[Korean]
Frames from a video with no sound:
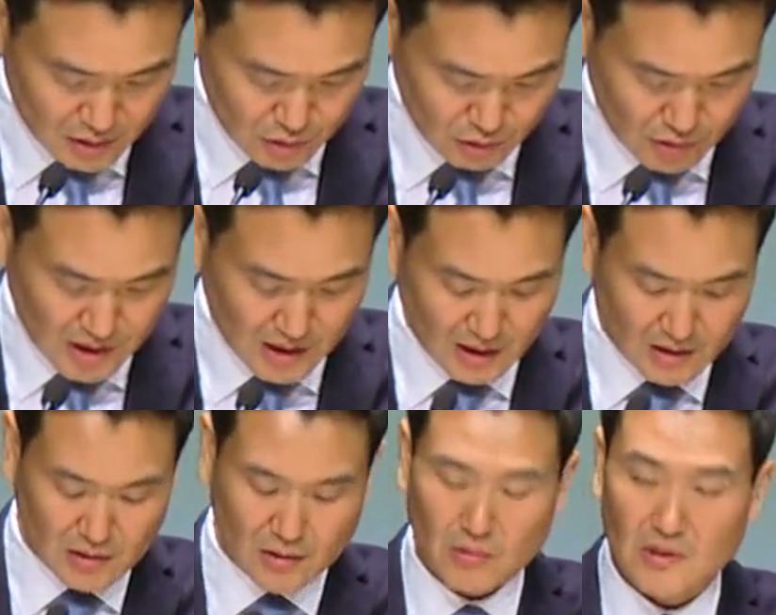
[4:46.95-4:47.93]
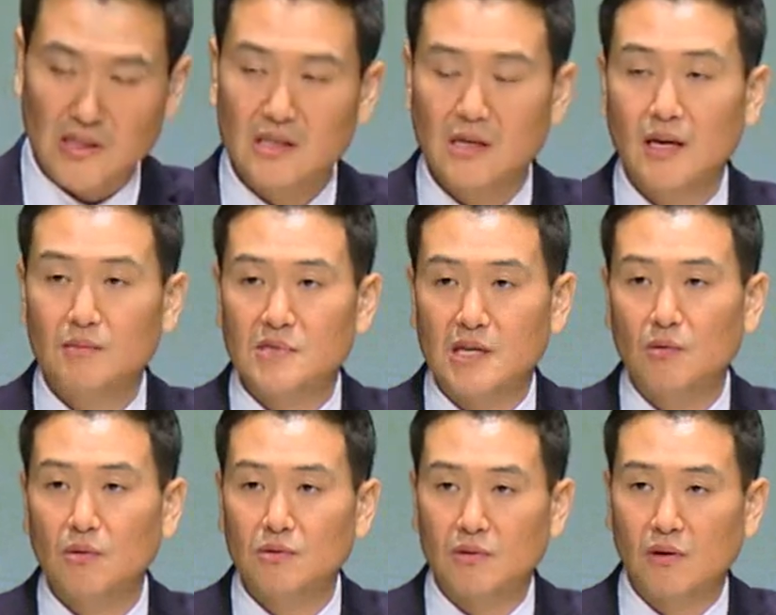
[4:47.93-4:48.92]
주택, 그리고 이슬람
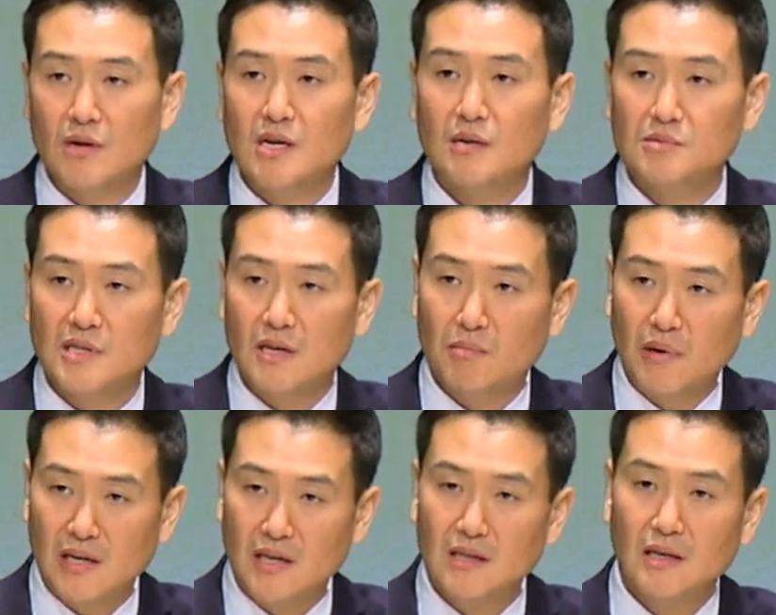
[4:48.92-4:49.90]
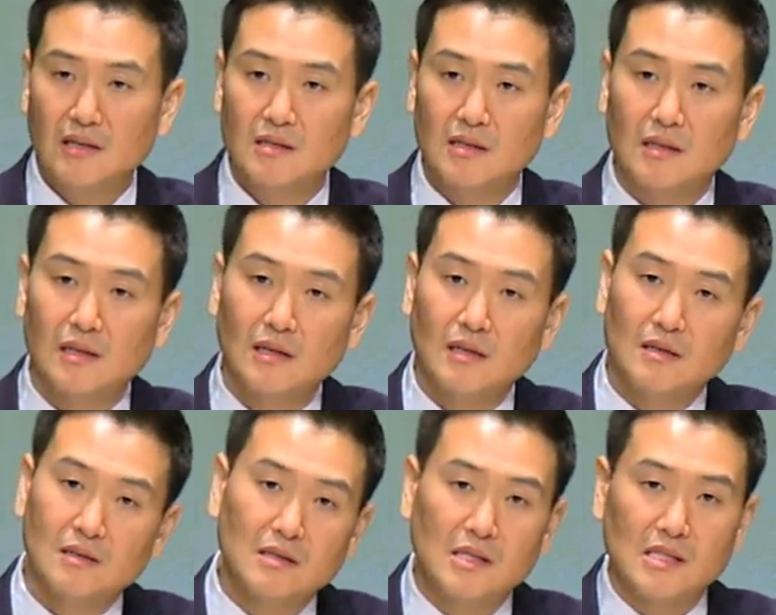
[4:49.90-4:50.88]
사원으로 헐값에 팔린다는
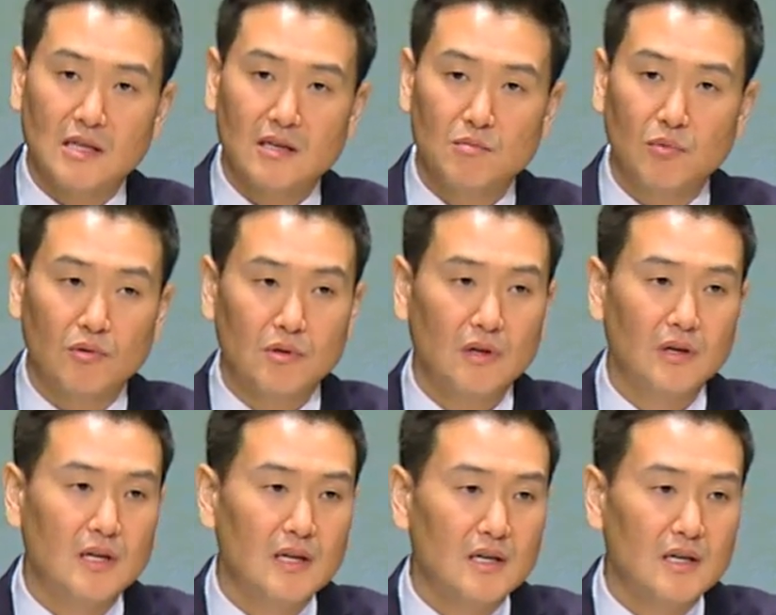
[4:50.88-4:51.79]
그 기사를 보고요.